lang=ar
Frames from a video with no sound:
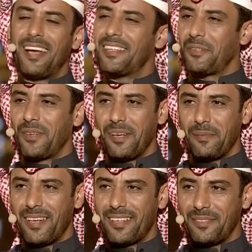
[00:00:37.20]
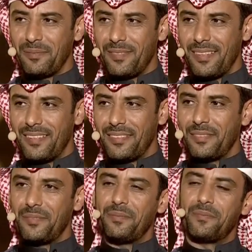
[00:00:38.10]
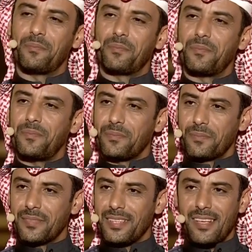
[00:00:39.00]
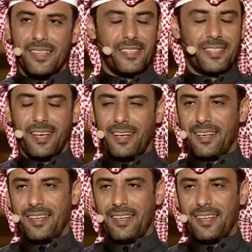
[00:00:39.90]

الله يطول عمرك يستاهل نواف فعلا